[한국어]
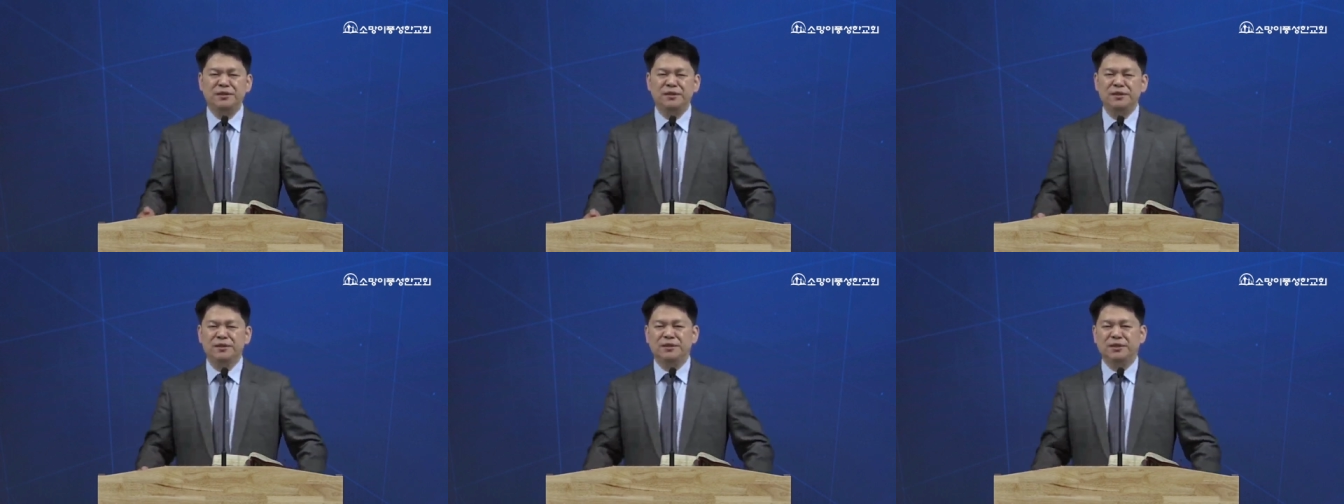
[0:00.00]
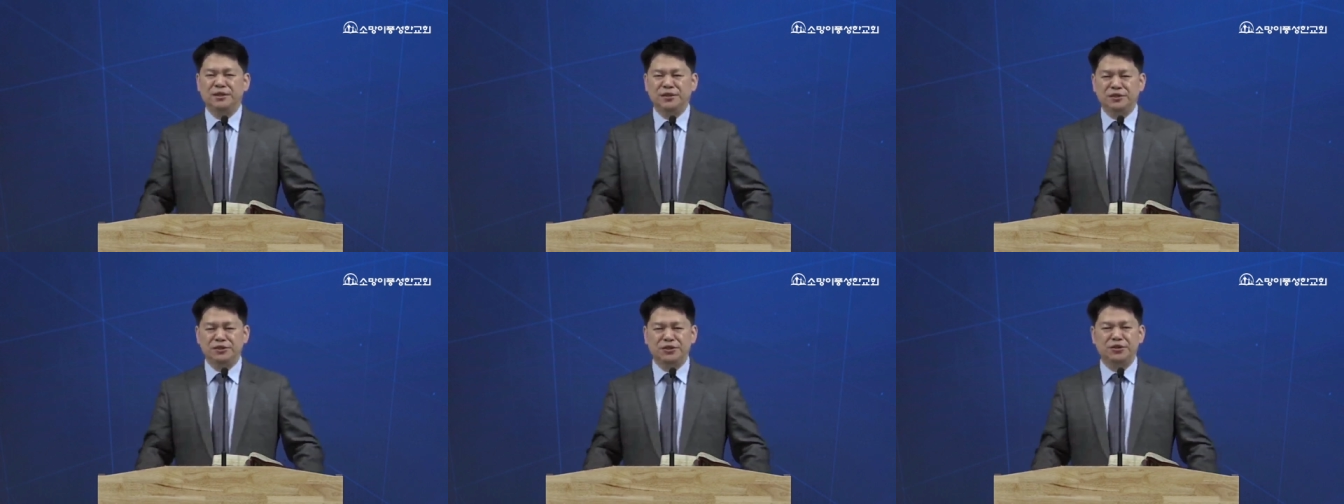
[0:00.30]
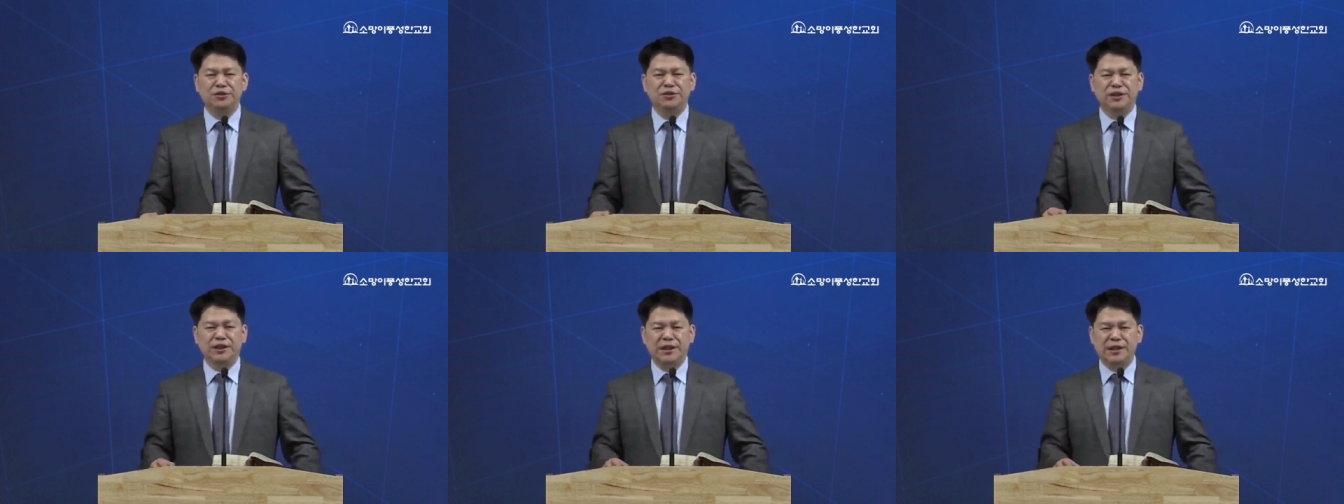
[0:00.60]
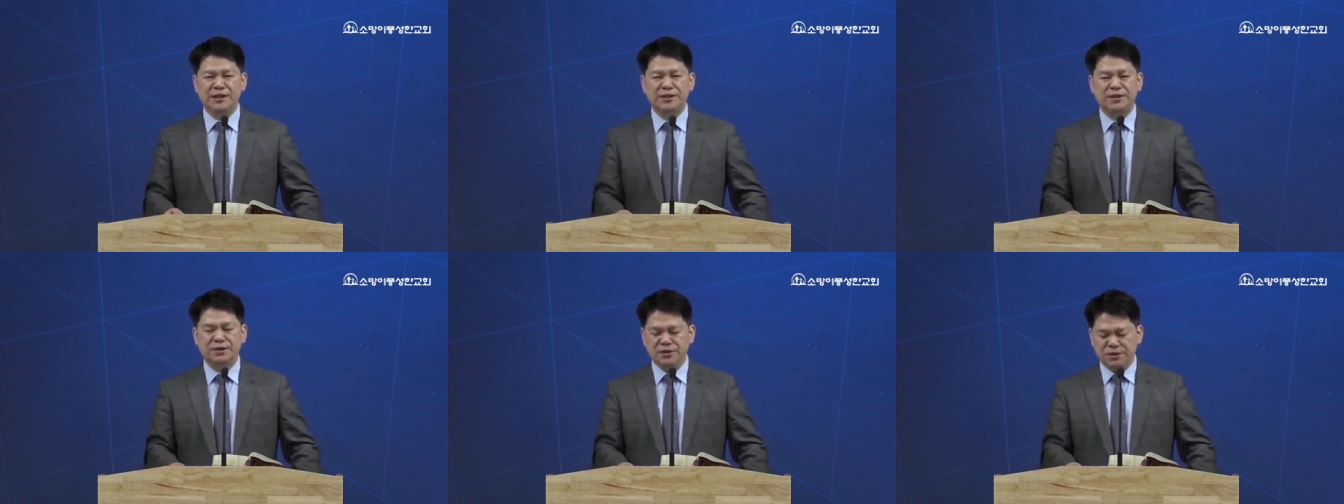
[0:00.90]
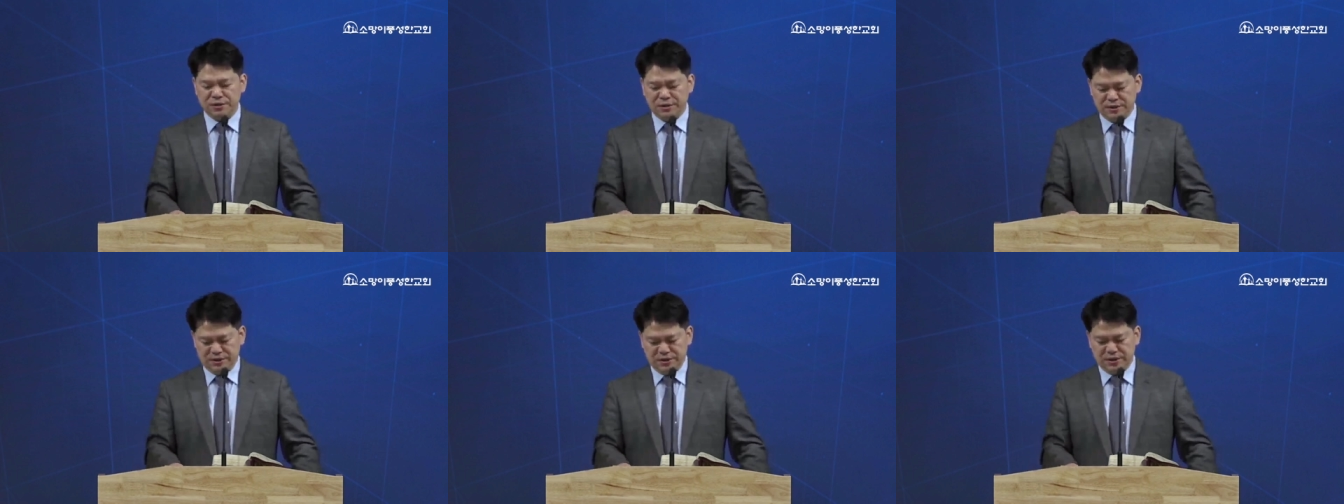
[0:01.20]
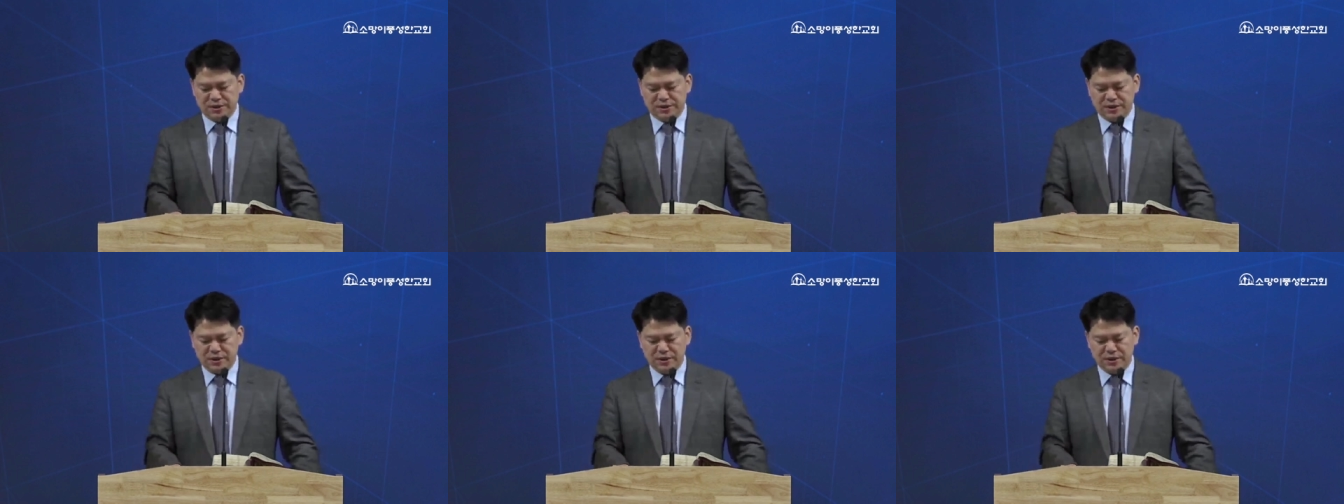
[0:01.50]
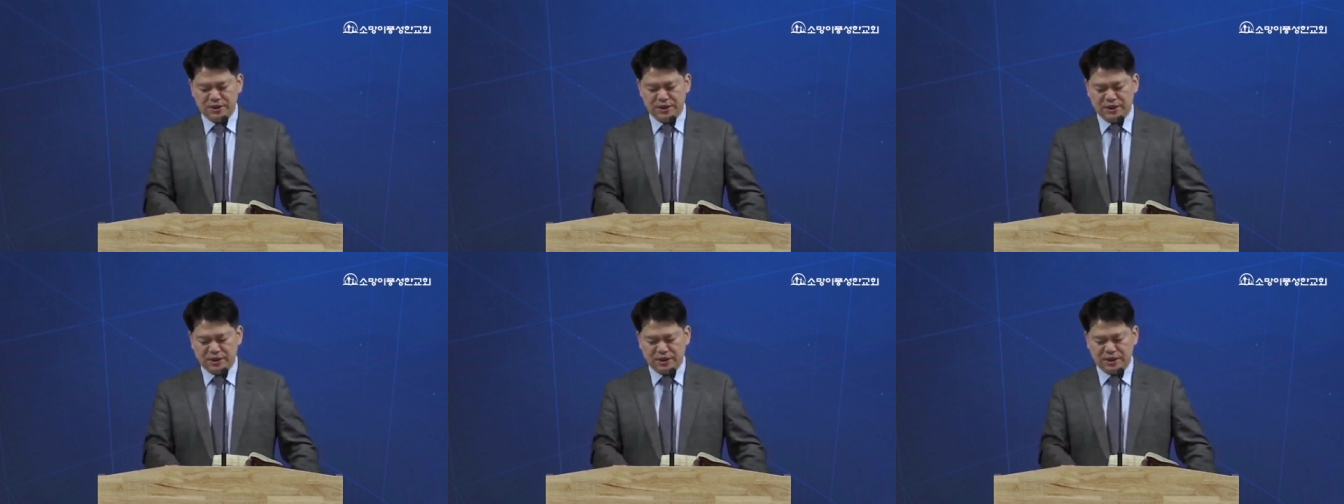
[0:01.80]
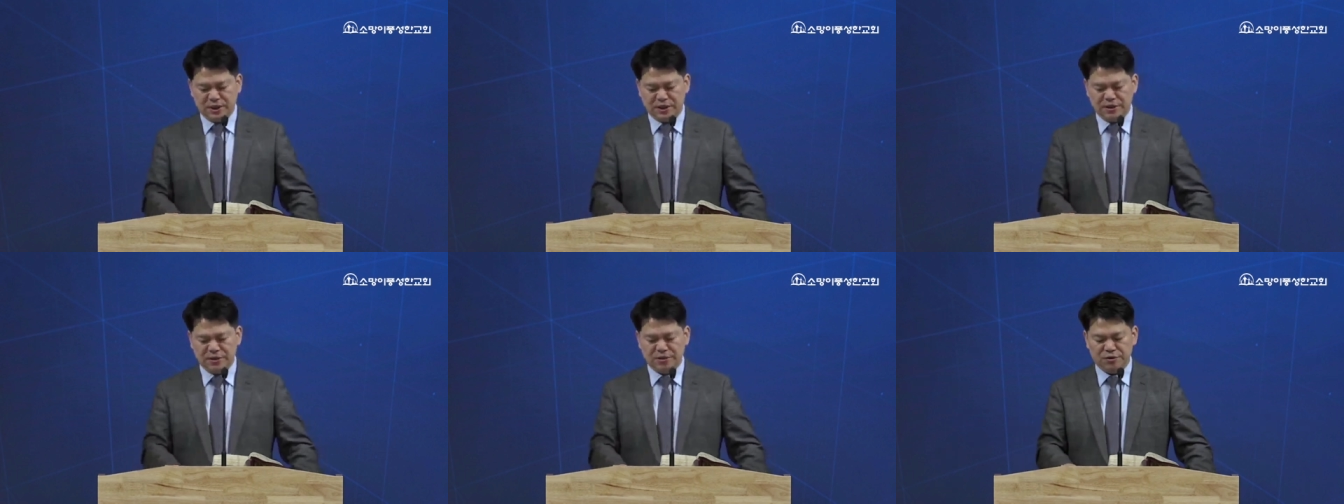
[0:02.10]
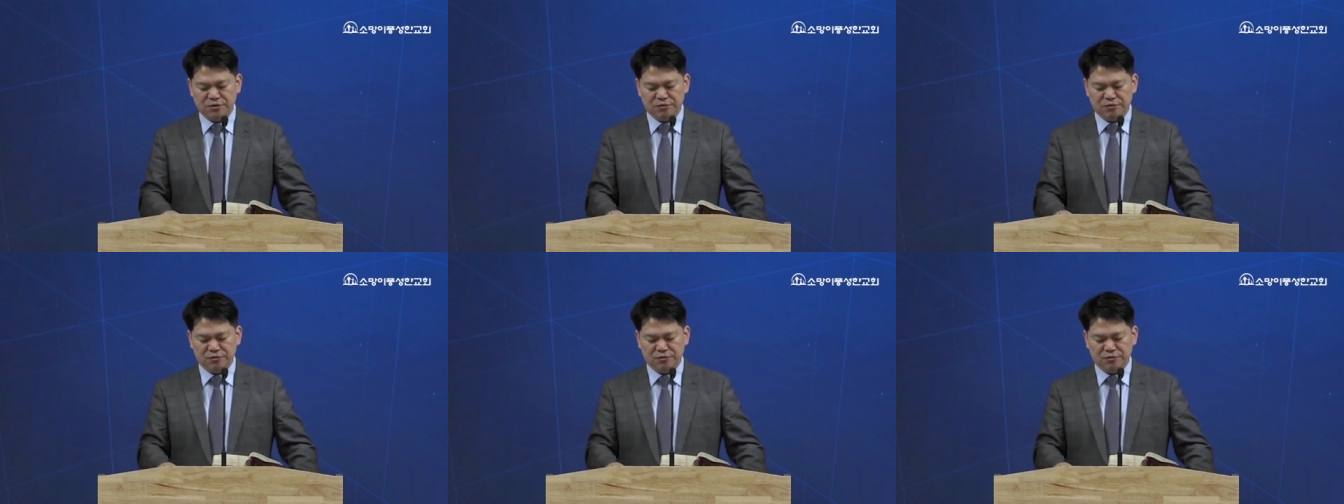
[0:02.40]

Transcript: 그들은 전쟁에서 승리하게